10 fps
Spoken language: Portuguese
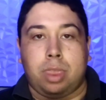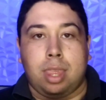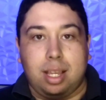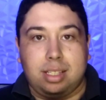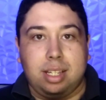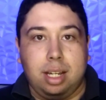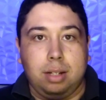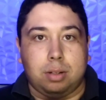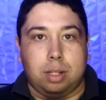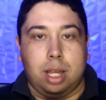nesse
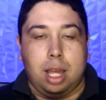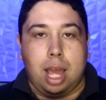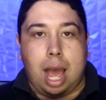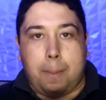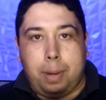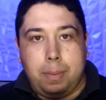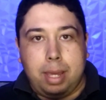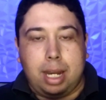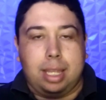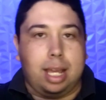ano. A
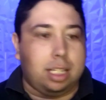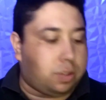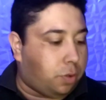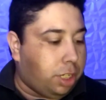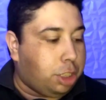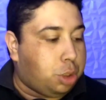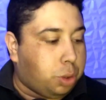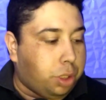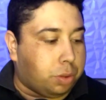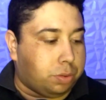primeira delas foi em
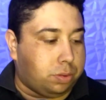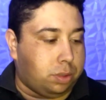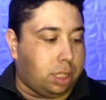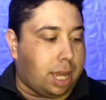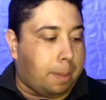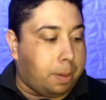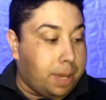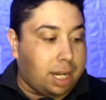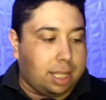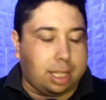junho. A
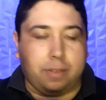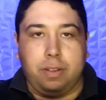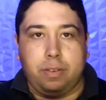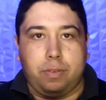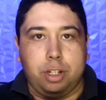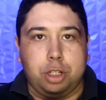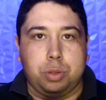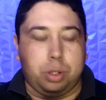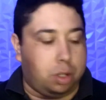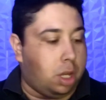primeira data FIFA foi em
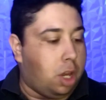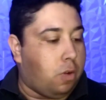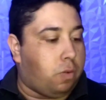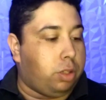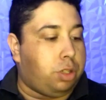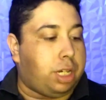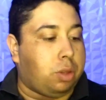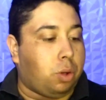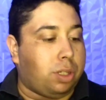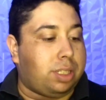junho. Foi do dia
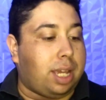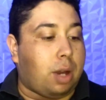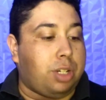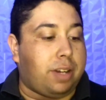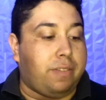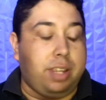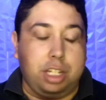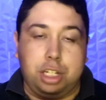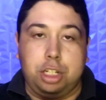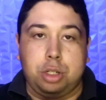12 ao dia
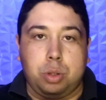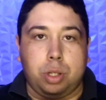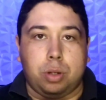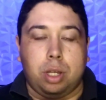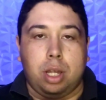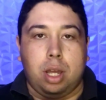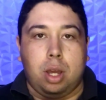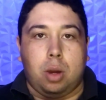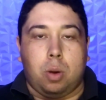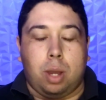20 de junho.
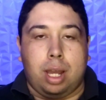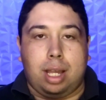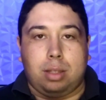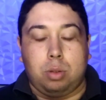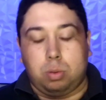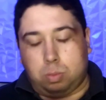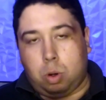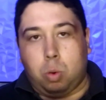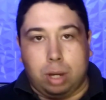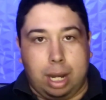Renato,
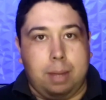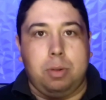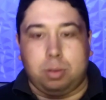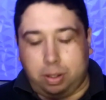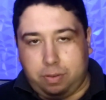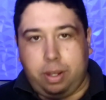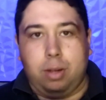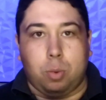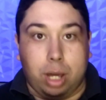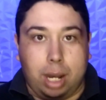ou o Grêmio,
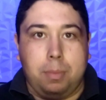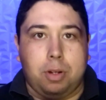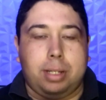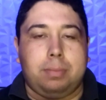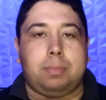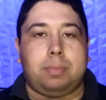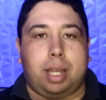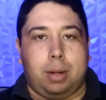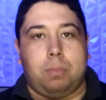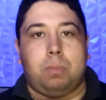enfim, o Grêmio, né?
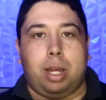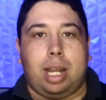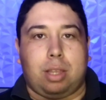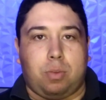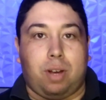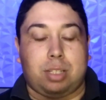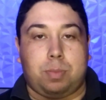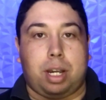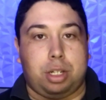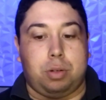porque o Renato faz
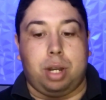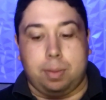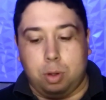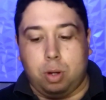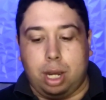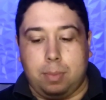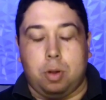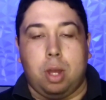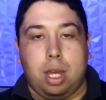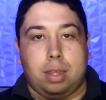parte do Grêmio e o Grêmio